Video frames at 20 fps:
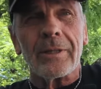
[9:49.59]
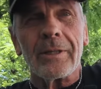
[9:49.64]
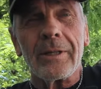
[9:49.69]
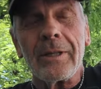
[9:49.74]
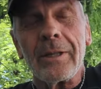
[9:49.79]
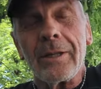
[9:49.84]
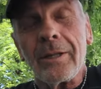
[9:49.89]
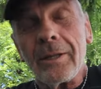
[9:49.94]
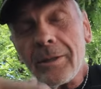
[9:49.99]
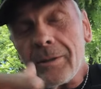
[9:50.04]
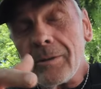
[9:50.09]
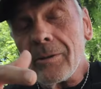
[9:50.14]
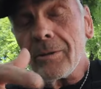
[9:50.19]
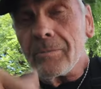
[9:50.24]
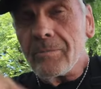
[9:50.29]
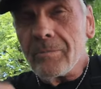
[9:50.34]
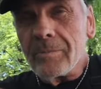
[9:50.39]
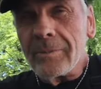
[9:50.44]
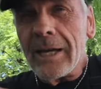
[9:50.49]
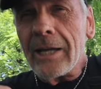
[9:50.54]
y
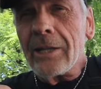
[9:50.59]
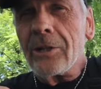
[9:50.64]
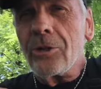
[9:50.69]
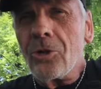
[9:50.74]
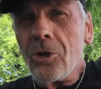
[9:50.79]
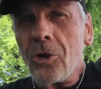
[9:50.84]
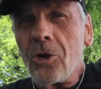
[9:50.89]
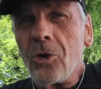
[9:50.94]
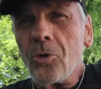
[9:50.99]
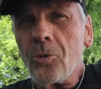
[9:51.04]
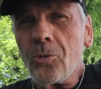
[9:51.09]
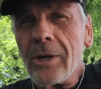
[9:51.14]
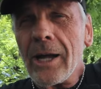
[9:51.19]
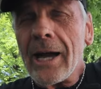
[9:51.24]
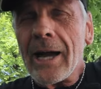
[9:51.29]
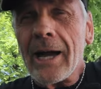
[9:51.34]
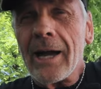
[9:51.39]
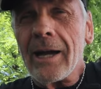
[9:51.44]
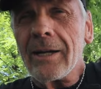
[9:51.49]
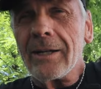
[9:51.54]
dando
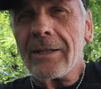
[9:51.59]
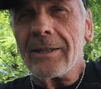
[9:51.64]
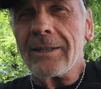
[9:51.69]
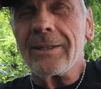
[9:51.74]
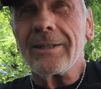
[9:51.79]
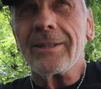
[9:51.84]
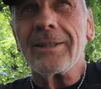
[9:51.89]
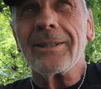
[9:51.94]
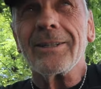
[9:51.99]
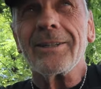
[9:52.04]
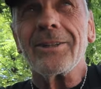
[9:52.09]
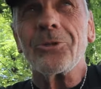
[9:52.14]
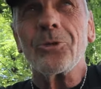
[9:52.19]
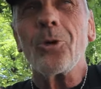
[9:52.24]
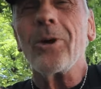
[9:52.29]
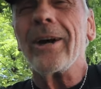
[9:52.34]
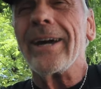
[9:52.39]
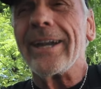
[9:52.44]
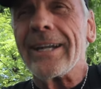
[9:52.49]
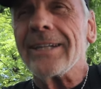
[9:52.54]
una
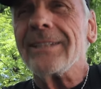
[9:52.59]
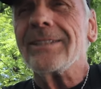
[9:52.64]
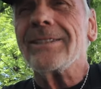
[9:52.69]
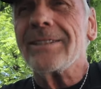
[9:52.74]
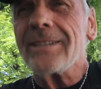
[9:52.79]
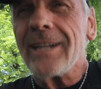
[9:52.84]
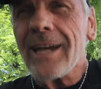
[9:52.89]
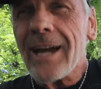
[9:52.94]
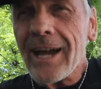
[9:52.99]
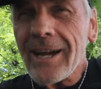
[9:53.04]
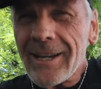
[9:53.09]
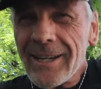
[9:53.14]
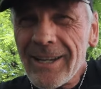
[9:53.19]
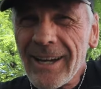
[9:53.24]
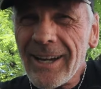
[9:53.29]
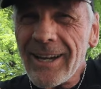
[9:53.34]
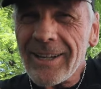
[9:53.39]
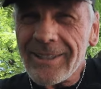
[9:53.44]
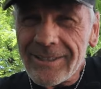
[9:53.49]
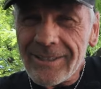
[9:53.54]
sugerencia
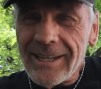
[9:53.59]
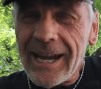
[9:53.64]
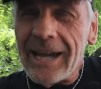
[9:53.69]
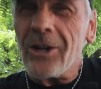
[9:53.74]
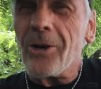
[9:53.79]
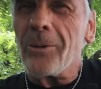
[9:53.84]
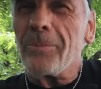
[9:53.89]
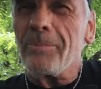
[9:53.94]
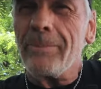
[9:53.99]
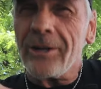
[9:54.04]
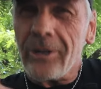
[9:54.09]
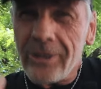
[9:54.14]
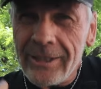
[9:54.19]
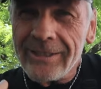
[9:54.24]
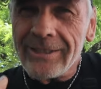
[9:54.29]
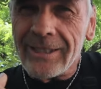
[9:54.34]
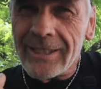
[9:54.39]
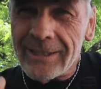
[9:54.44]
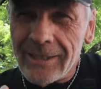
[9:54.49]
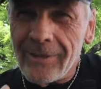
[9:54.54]
a los
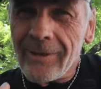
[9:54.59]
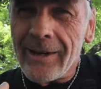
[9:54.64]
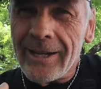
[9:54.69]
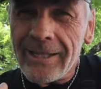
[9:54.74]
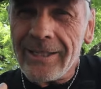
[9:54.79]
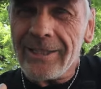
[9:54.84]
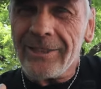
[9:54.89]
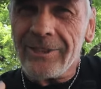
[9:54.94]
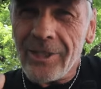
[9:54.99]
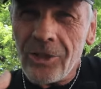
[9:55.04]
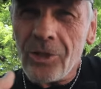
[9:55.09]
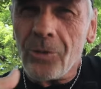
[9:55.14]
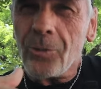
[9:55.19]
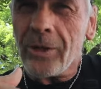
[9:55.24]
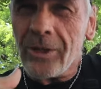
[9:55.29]
periodistas que estaban ahí diciendo,